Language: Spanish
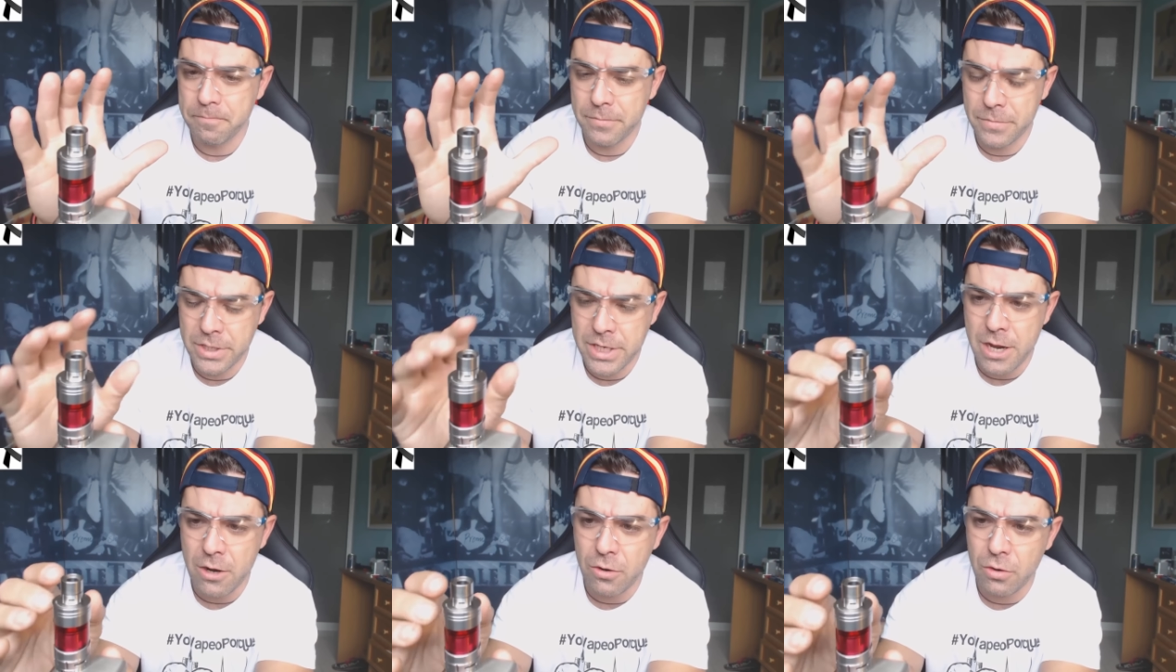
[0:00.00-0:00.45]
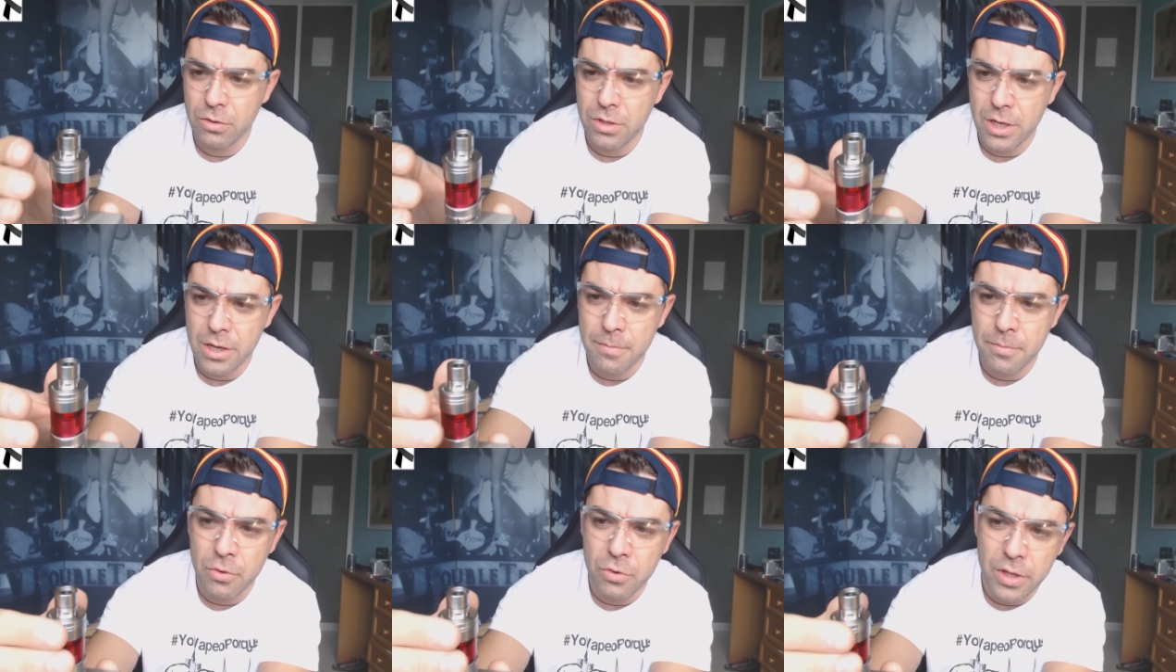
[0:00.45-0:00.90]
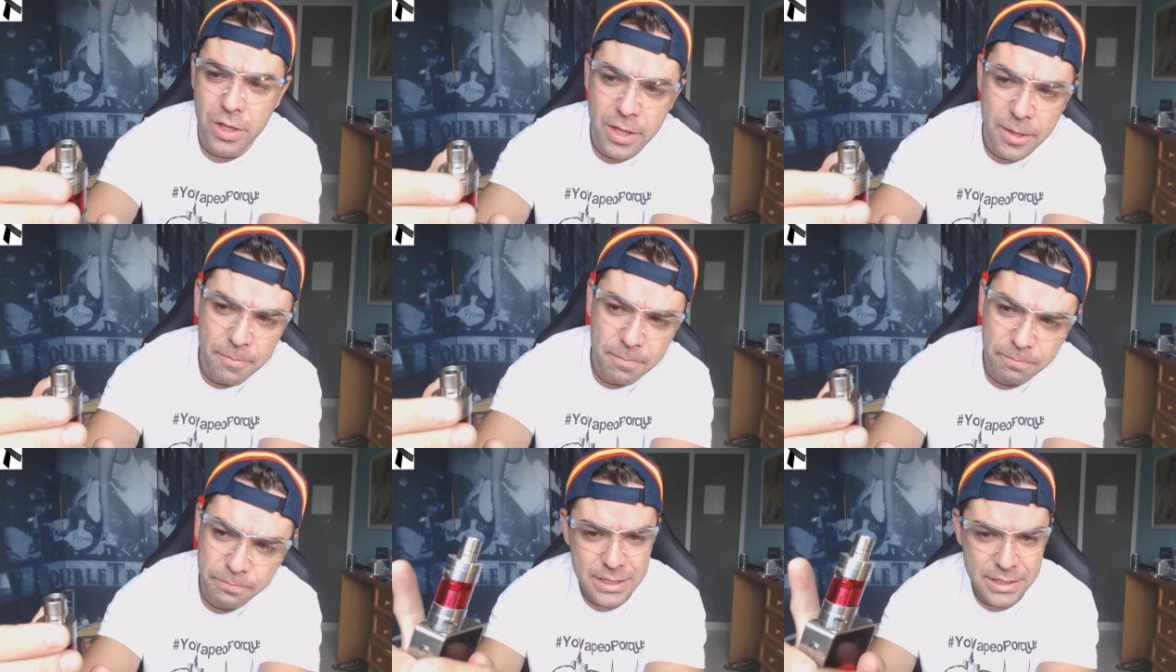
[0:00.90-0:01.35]
Ya os contaré por
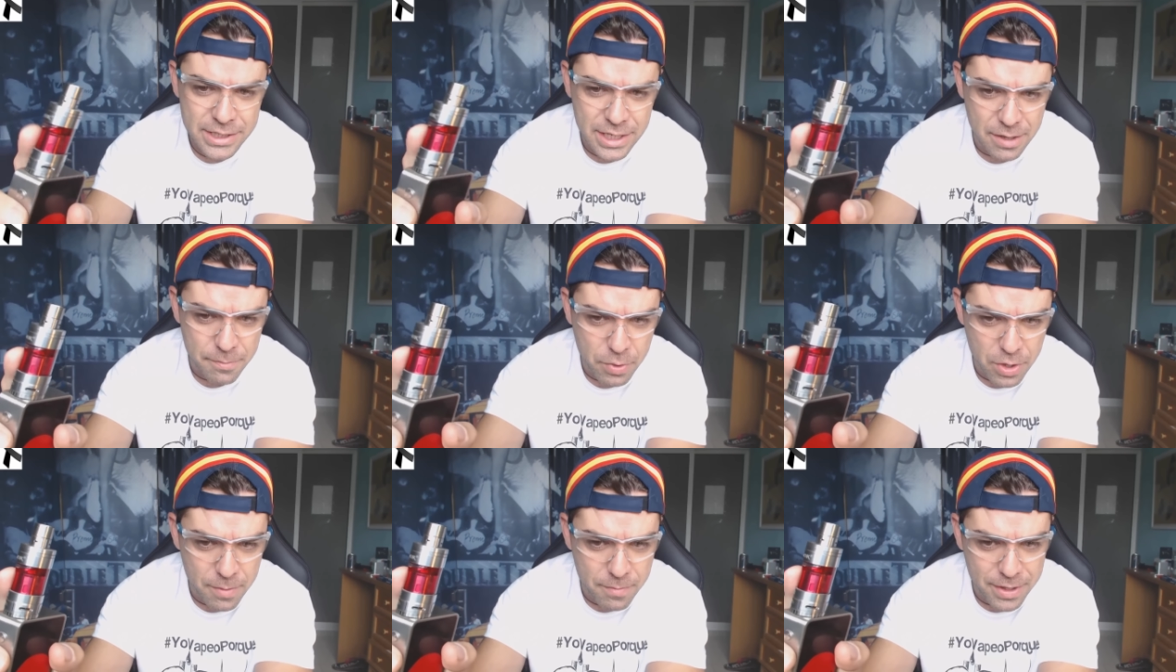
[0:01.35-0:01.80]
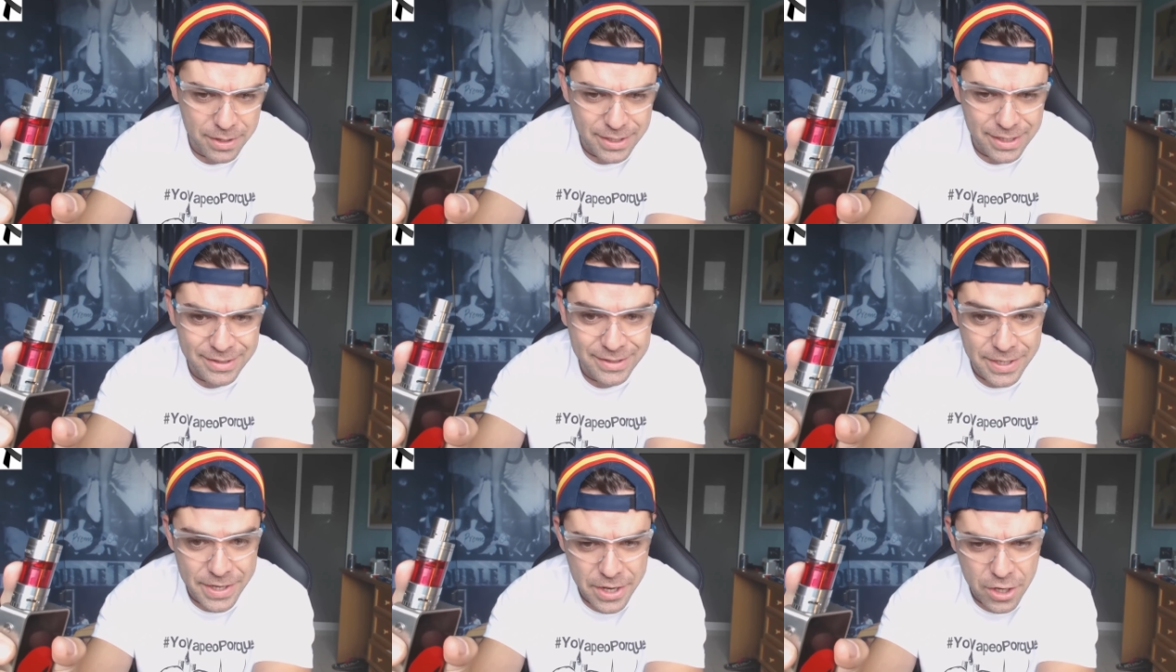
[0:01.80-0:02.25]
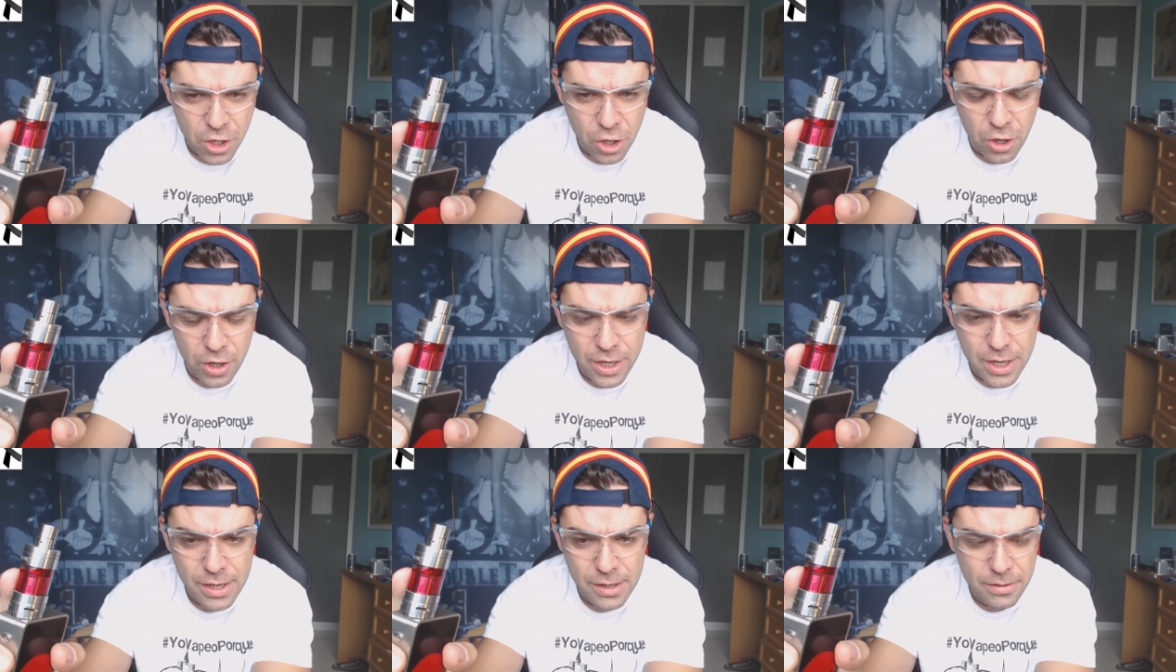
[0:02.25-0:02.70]
qué. Se le puede meter
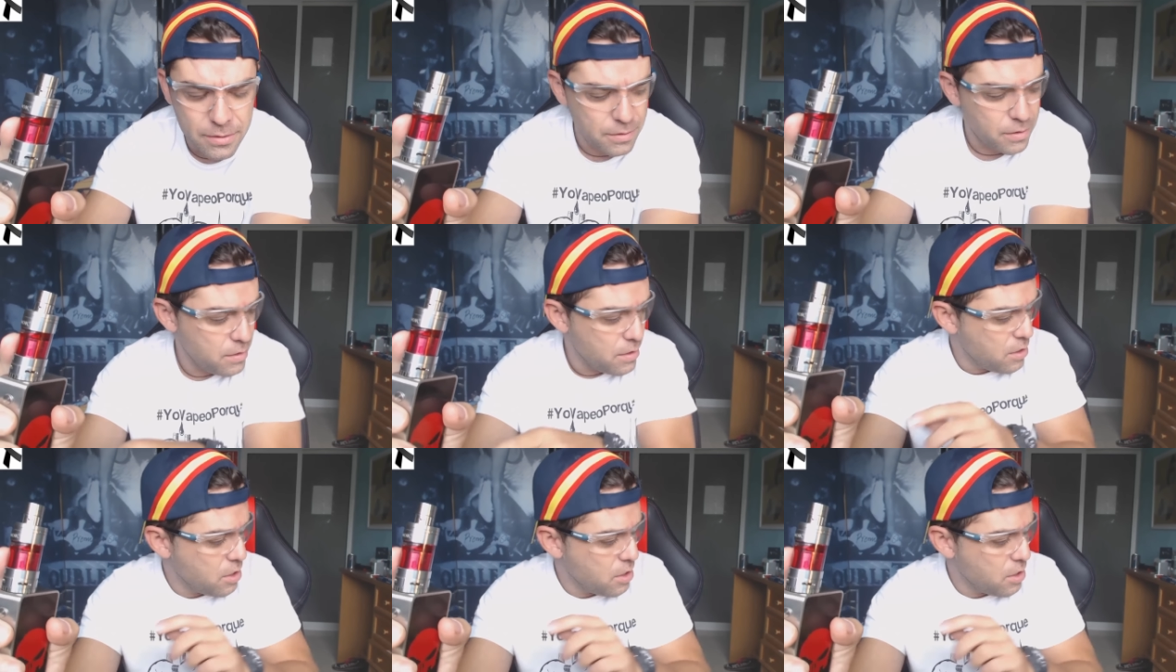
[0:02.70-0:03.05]
tricoil,